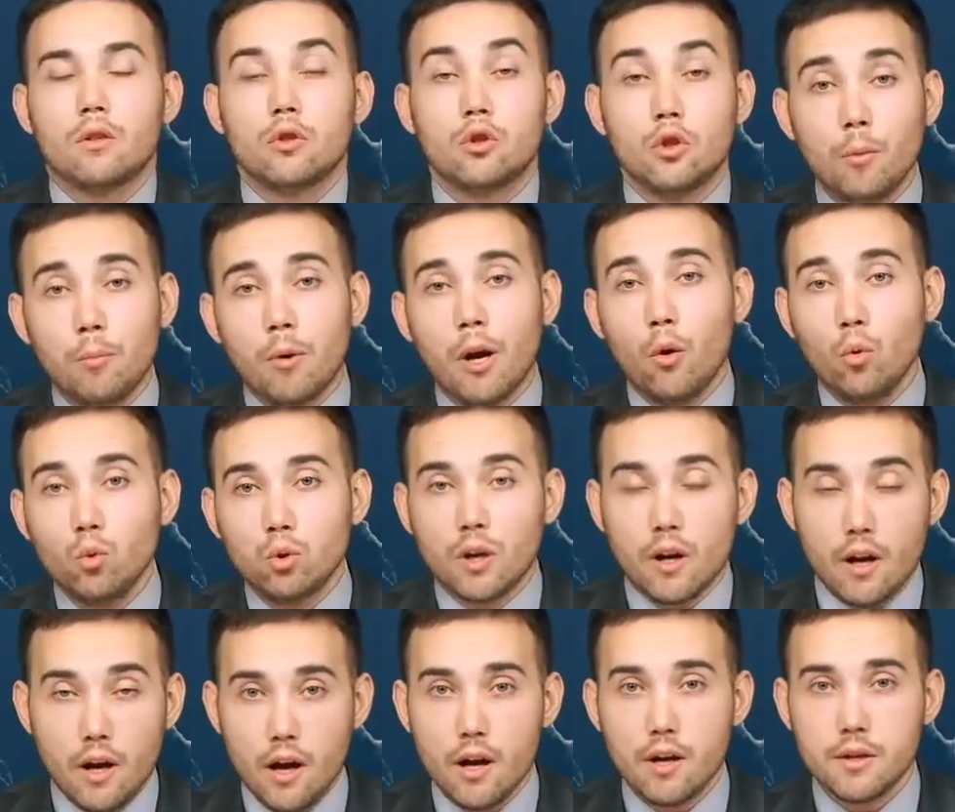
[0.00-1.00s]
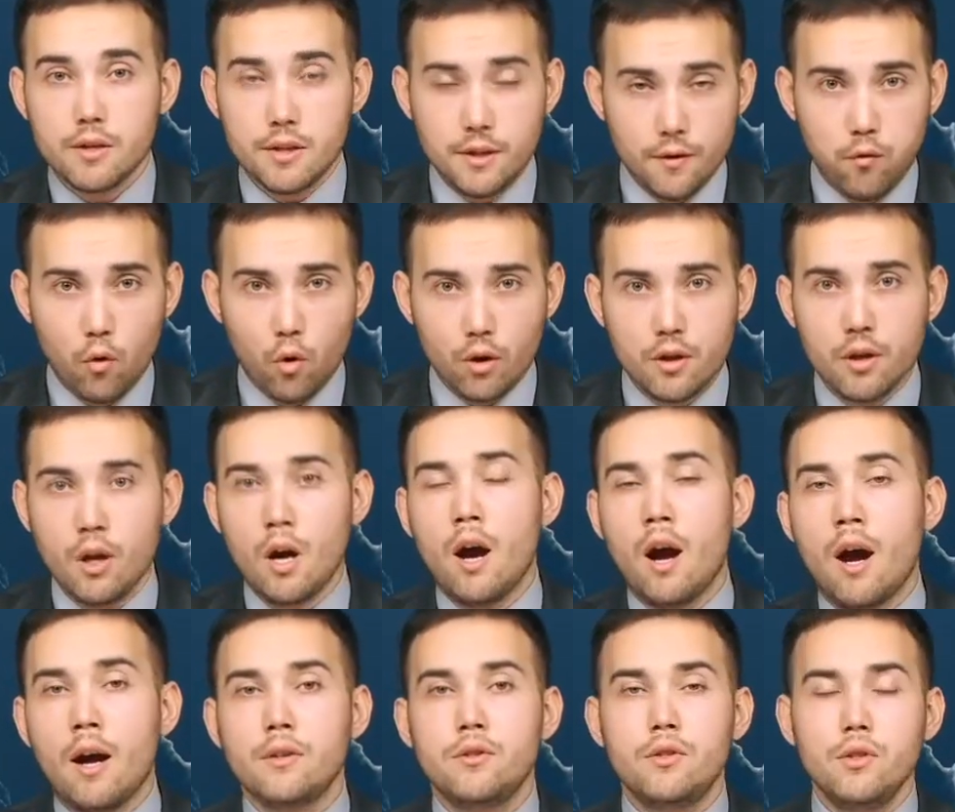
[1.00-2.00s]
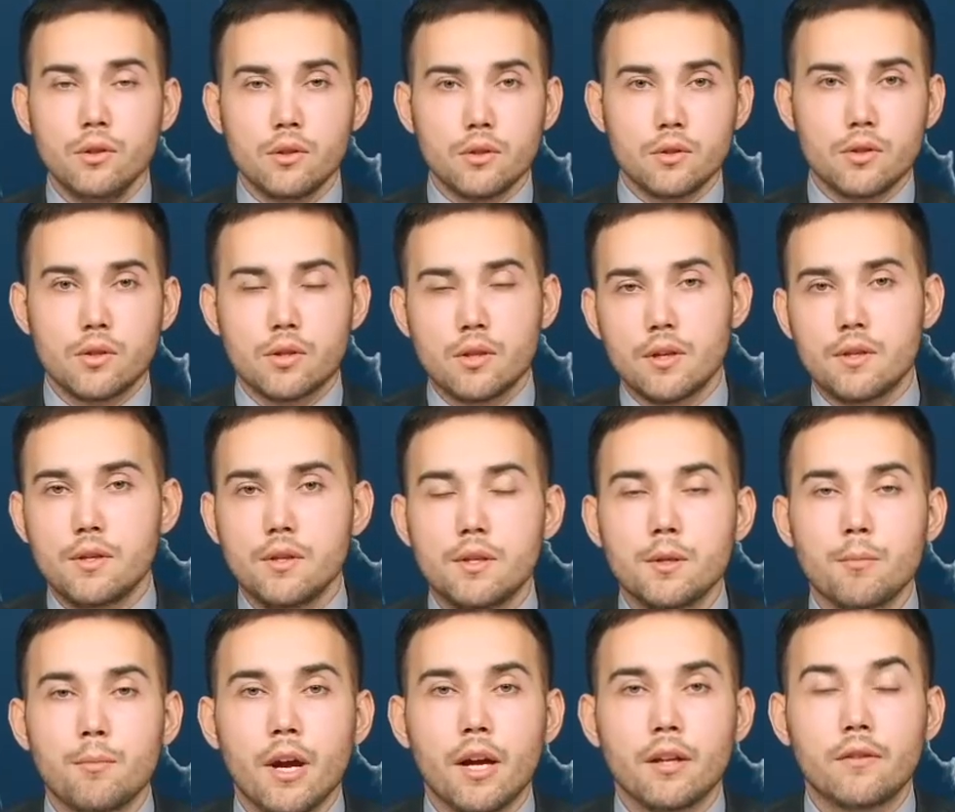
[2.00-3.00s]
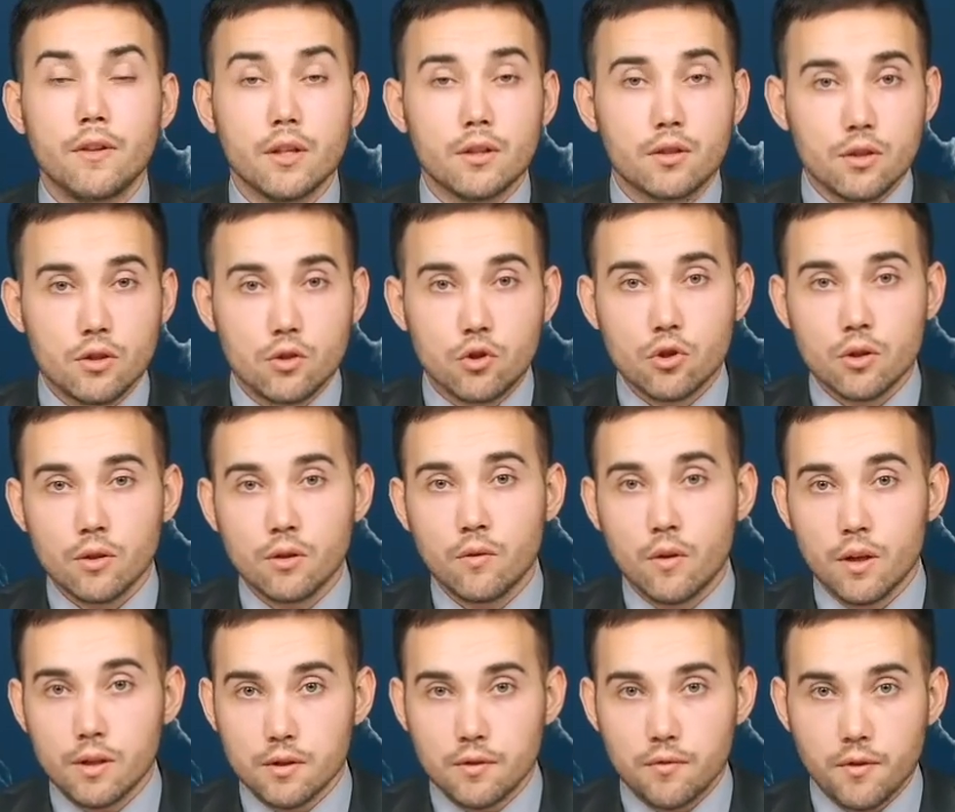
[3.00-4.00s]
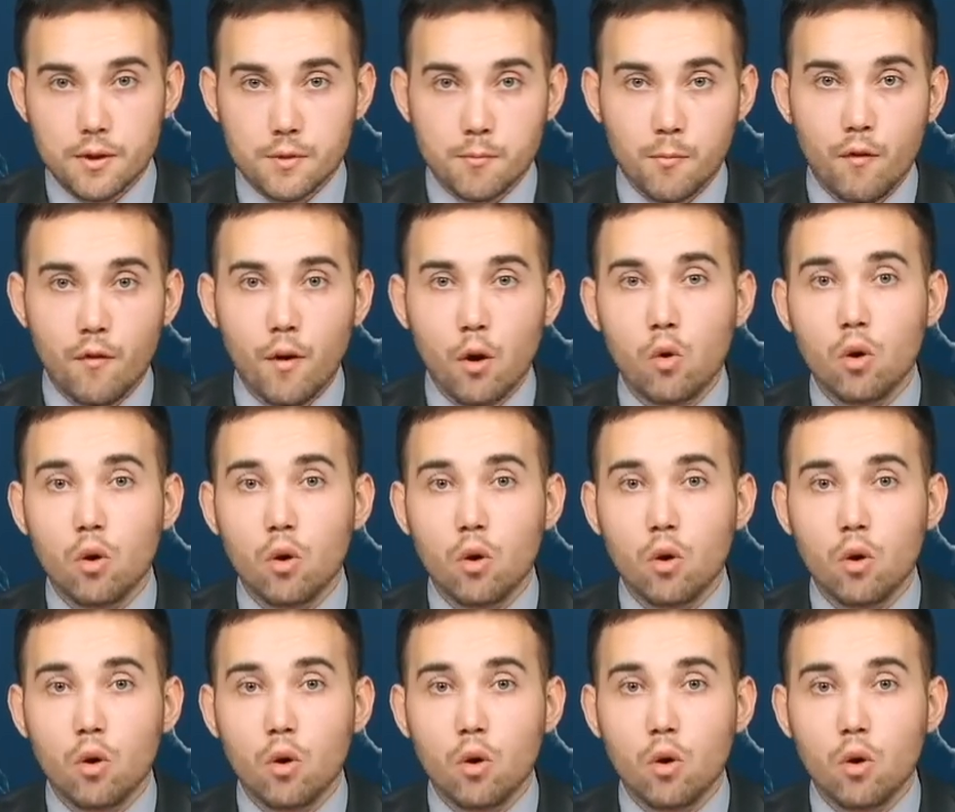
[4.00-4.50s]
Доброе утро! Сегодня 11 сентября 2028